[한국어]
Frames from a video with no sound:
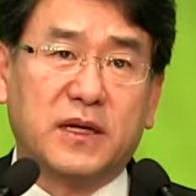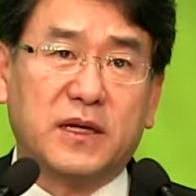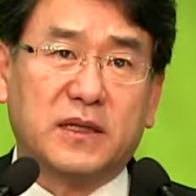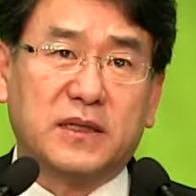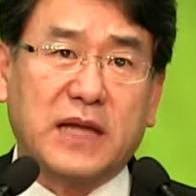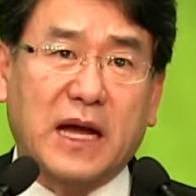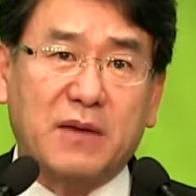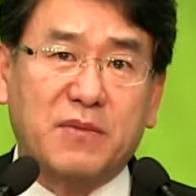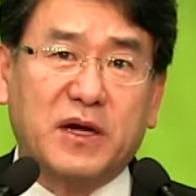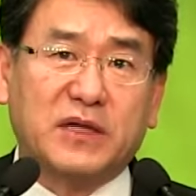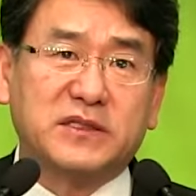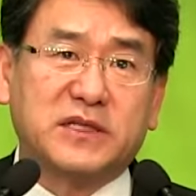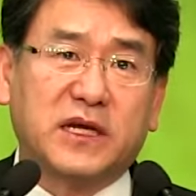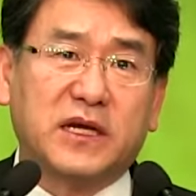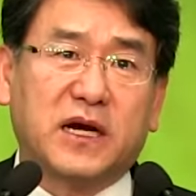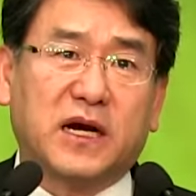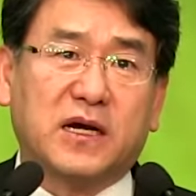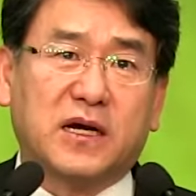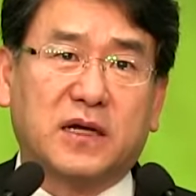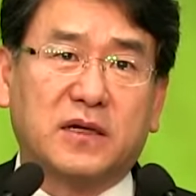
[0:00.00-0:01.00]
나만
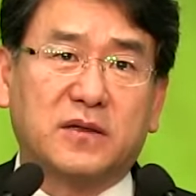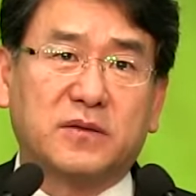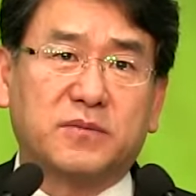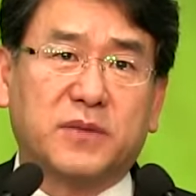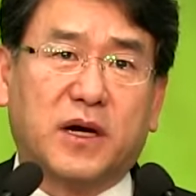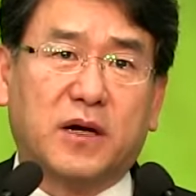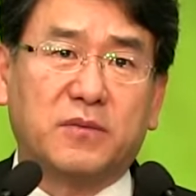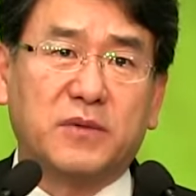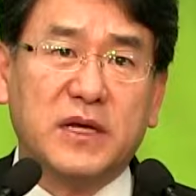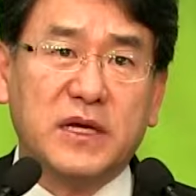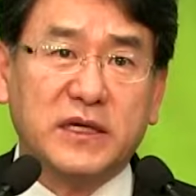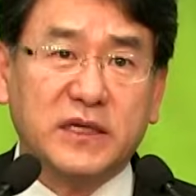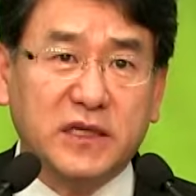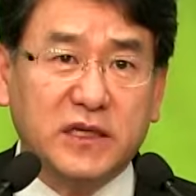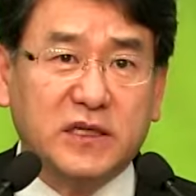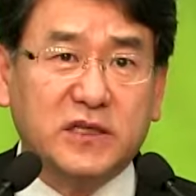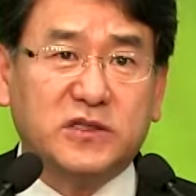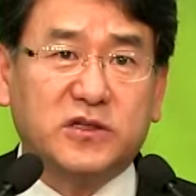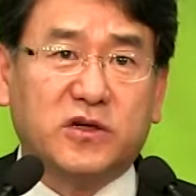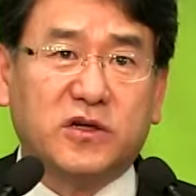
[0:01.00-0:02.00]
생각하는 마음,
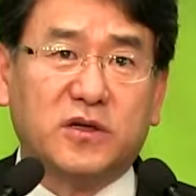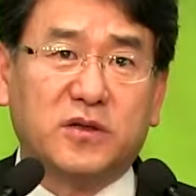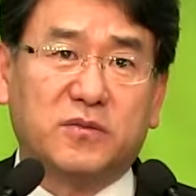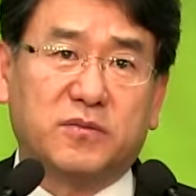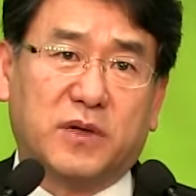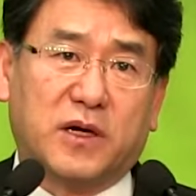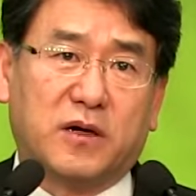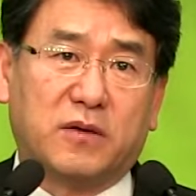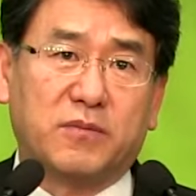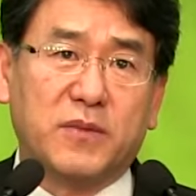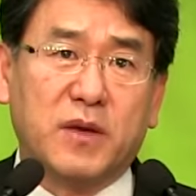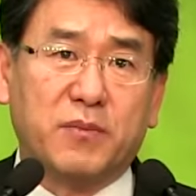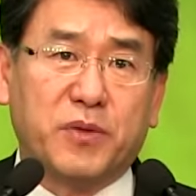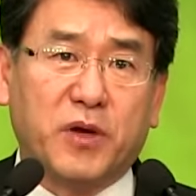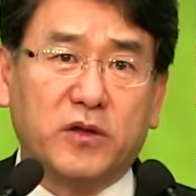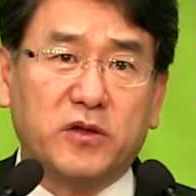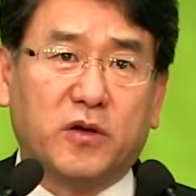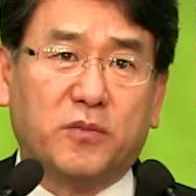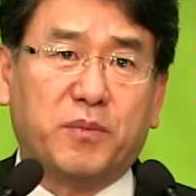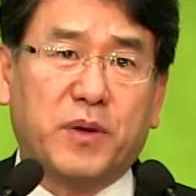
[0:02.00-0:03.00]
이기적인 마음,
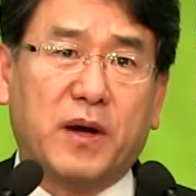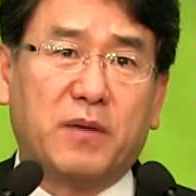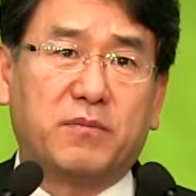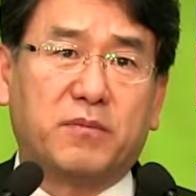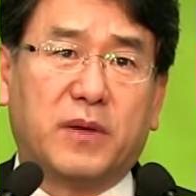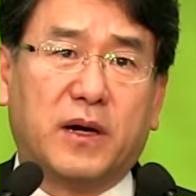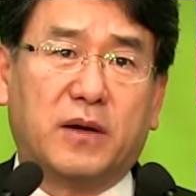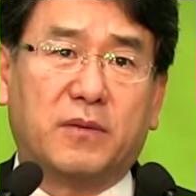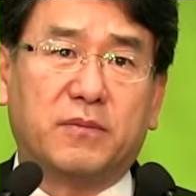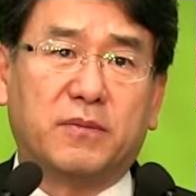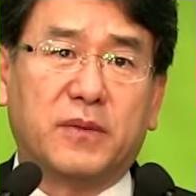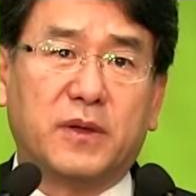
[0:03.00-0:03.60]
편협한 마음,